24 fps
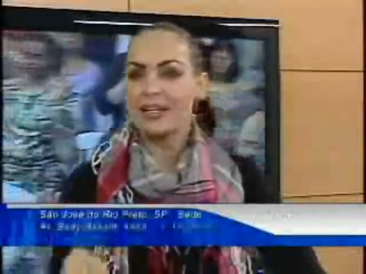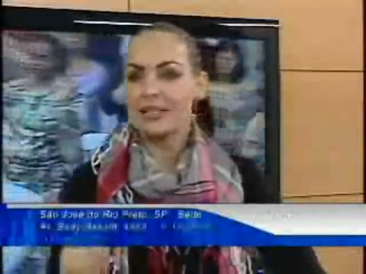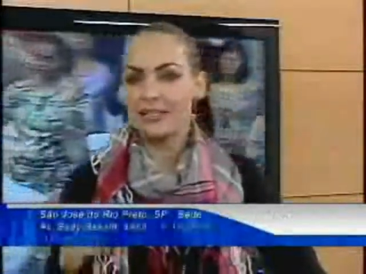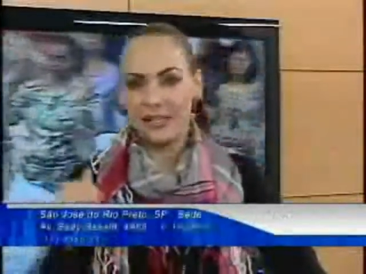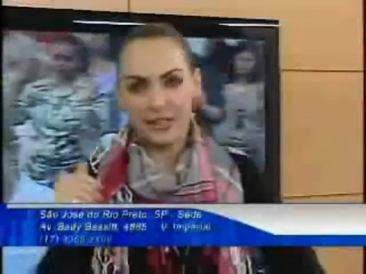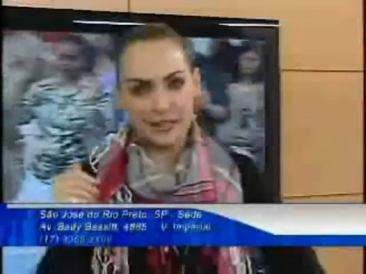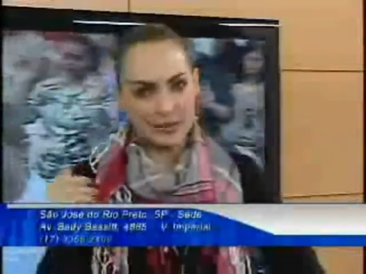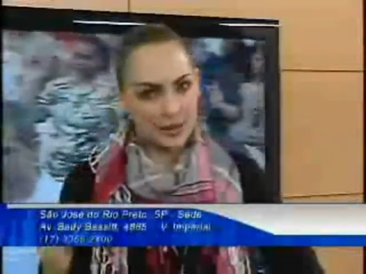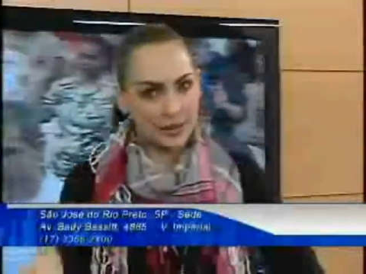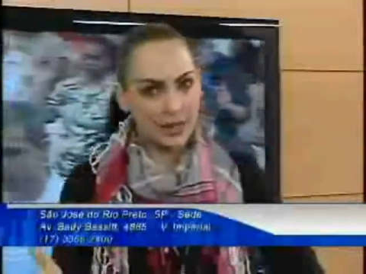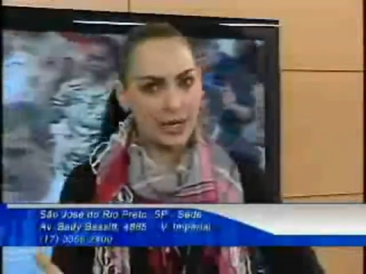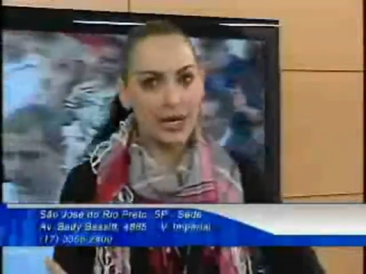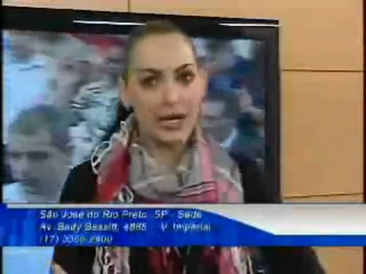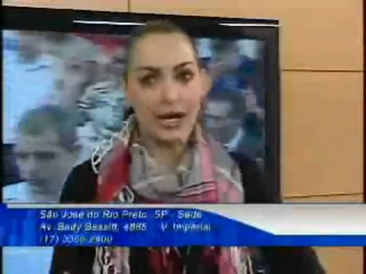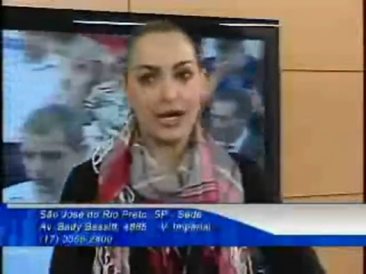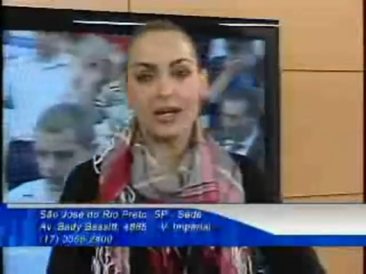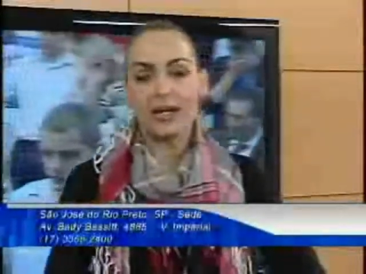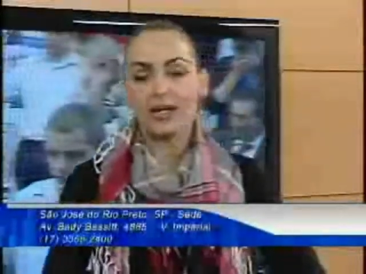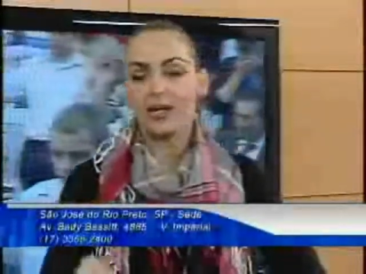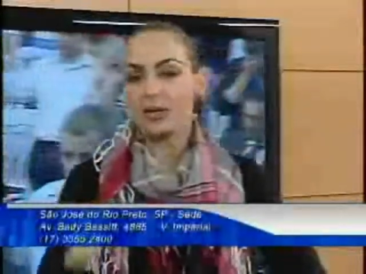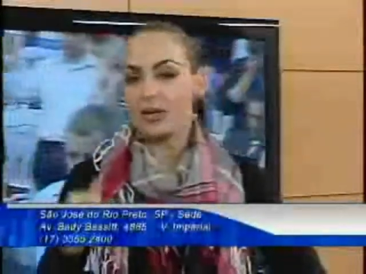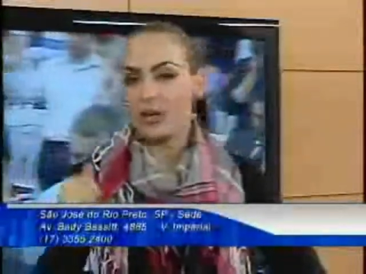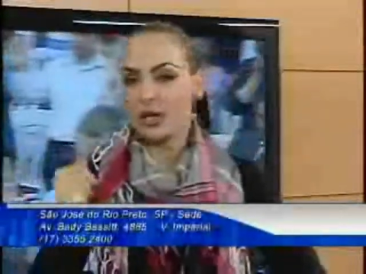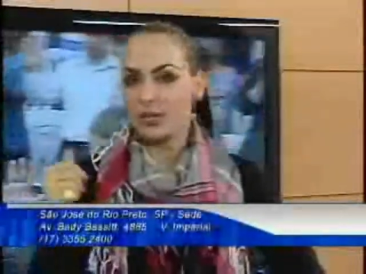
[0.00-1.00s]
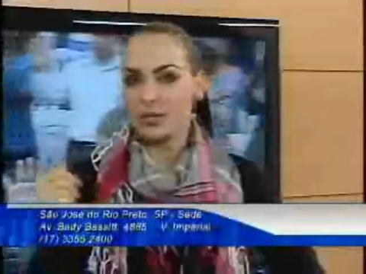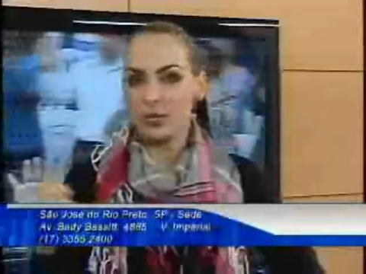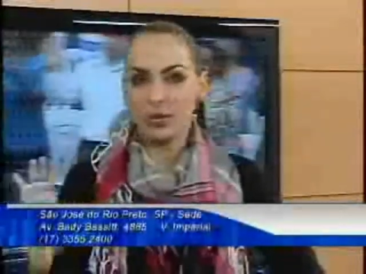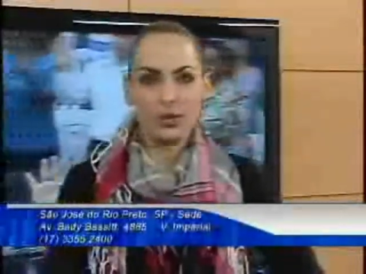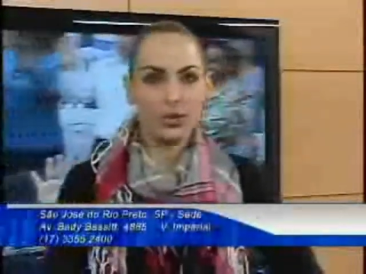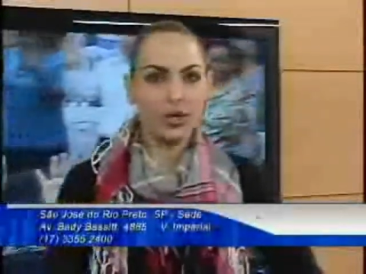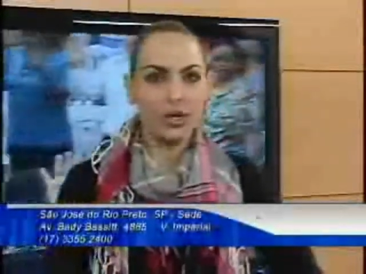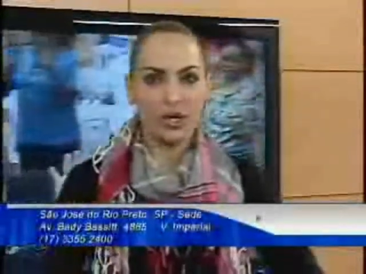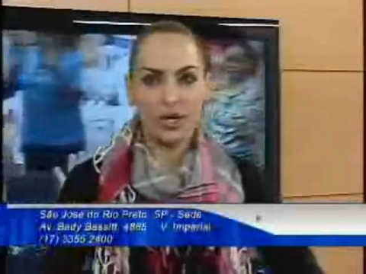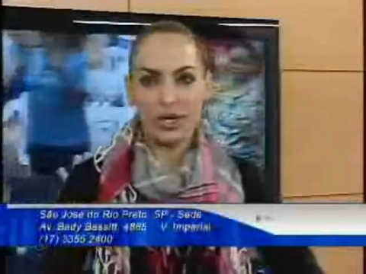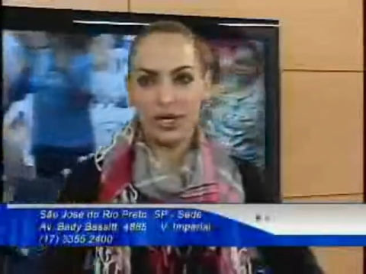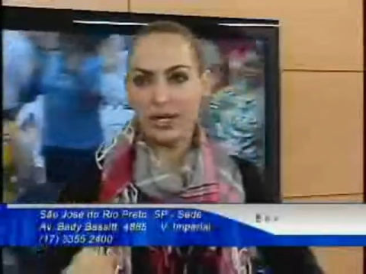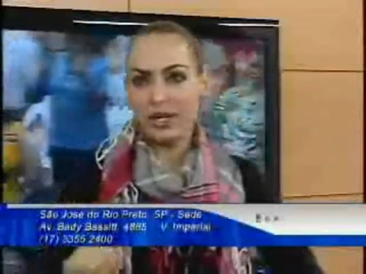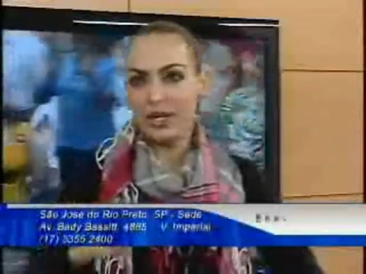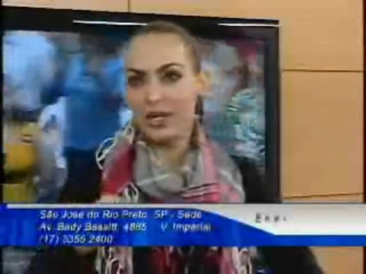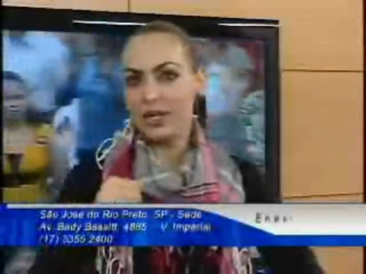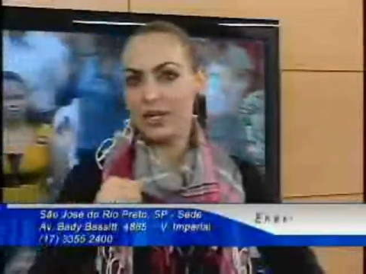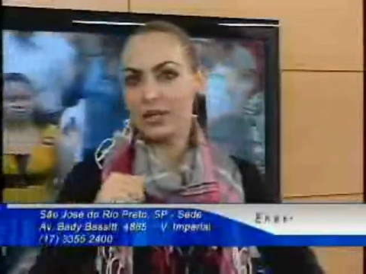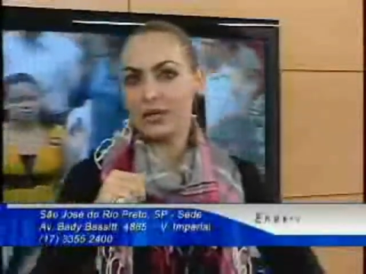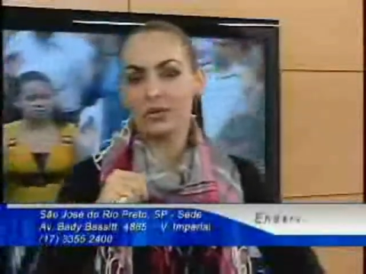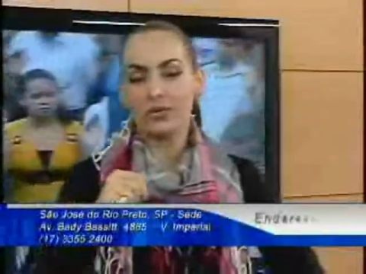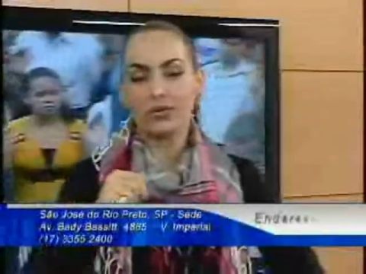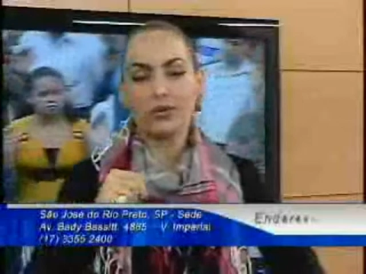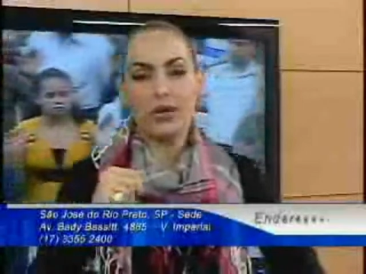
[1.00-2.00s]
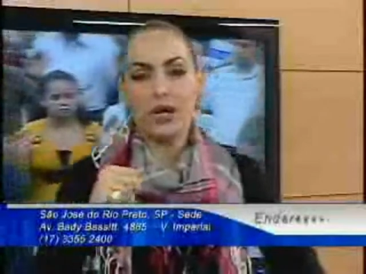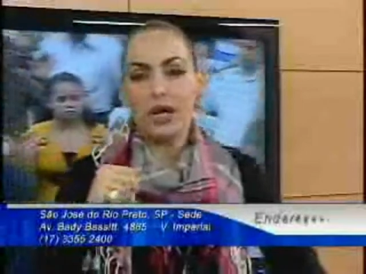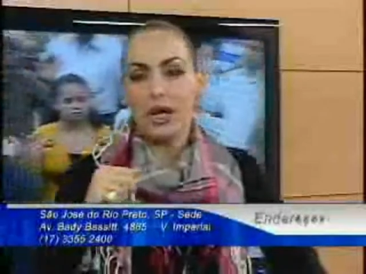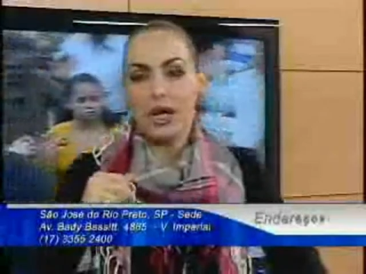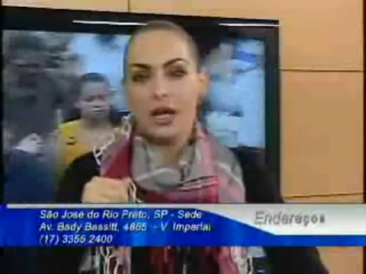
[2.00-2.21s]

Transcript: e se entrega, eu quero morrer, eu,